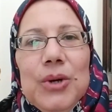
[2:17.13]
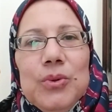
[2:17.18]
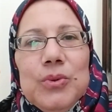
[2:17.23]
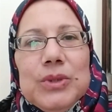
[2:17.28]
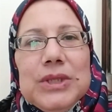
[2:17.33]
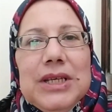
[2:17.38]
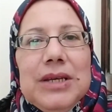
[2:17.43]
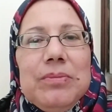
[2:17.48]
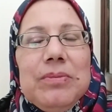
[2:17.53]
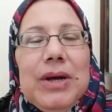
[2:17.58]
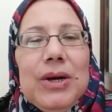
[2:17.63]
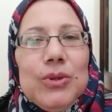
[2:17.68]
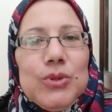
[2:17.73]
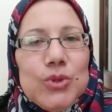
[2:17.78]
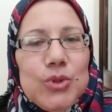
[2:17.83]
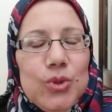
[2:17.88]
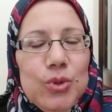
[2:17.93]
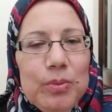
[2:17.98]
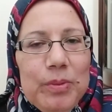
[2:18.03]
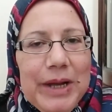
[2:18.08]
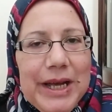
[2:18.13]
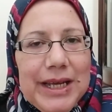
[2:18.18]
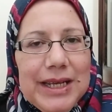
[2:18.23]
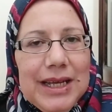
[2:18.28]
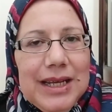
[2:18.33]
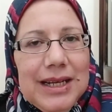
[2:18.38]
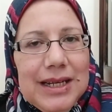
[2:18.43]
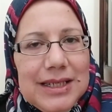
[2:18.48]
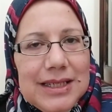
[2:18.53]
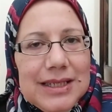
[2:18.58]
ودي يبقى أسلوب
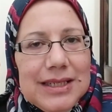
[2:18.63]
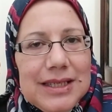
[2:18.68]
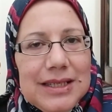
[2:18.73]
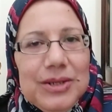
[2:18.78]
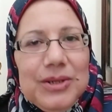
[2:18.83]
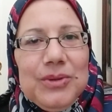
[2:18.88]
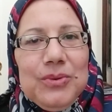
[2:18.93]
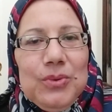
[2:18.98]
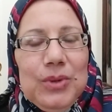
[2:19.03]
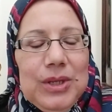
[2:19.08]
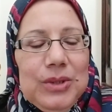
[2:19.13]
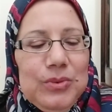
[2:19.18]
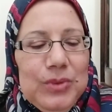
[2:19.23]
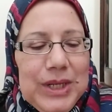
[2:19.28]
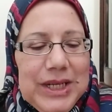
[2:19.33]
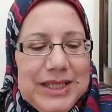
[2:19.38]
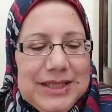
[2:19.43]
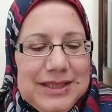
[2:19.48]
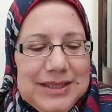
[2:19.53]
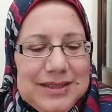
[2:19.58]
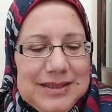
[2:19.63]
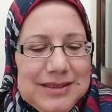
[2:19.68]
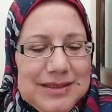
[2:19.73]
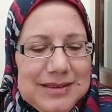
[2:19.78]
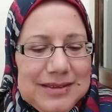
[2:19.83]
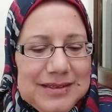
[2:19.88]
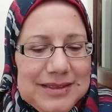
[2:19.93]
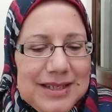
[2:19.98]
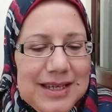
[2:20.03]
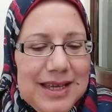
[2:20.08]
حياة ليكي ولولادك
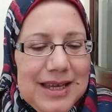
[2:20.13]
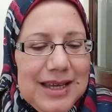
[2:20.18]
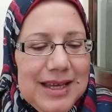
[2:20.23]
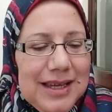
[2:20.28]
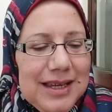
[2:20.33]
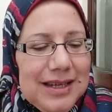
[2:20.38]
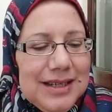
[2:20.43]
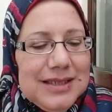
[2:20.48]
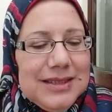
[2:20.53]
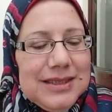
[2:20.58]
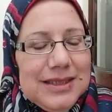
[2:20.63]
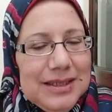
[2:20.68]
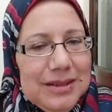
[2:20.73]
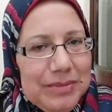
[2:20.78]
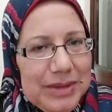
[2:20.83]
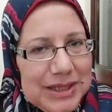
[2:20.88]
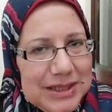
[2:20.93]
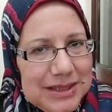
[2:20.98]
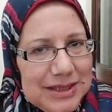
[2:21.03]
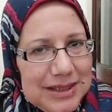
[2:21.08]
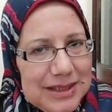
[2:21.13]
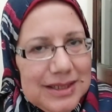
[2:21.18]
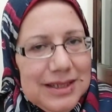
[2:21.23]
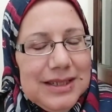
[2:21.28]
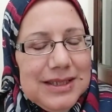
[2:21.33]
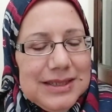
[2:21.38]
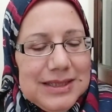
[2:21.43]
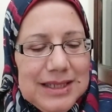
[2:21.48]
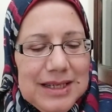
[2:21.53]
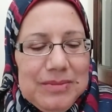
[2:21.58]
اصحي بدري
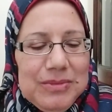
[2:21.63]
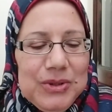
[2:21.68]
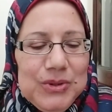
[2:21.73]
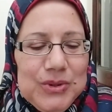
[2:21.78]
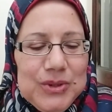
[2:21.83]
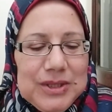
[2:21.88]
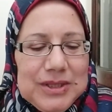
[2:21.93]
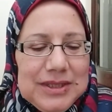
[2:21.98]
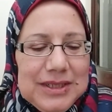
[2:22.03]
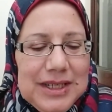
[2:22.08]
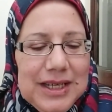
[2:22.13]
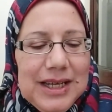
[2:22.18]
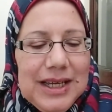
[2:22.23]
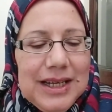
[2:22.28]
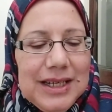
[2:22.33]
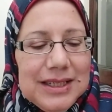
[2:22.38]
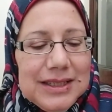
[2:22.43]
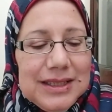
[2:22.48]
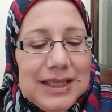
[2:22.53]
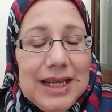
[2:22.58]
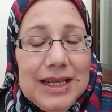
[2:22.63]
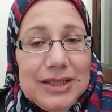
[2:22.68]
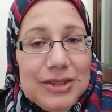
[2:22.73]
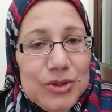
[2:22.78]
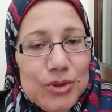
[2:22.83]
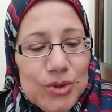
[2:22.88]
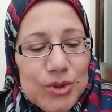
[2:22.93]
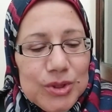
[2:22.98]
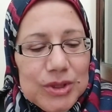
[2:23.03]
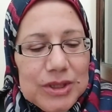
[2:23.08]
زي ما قلت تاني
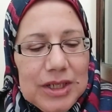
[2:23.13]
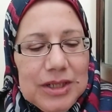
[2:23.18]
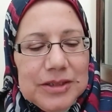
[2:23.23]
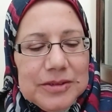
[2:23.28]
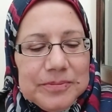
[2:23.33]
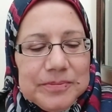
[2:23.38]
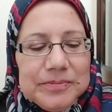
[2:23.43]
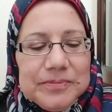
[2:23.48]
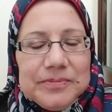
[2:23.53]
نقطة